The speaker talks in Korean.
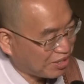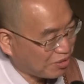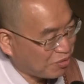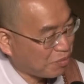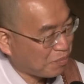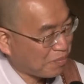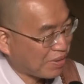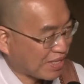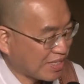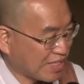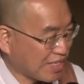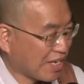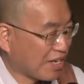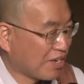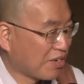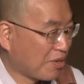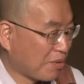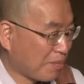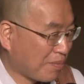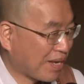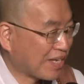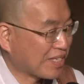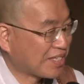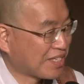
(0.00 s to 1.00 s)
기고만장한
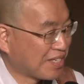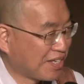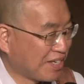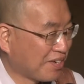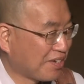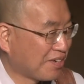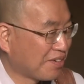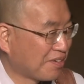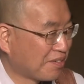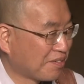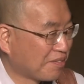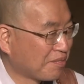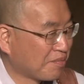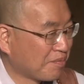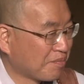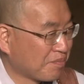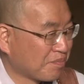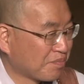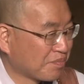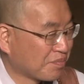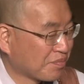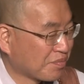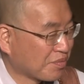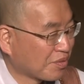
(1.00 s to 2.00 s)
거 봤어요?
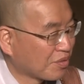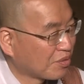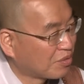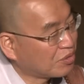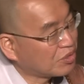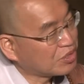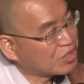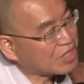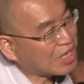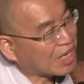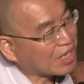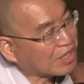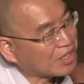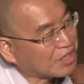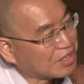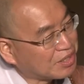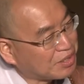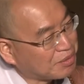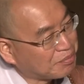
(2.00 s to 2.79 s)
네. 그렇지 않기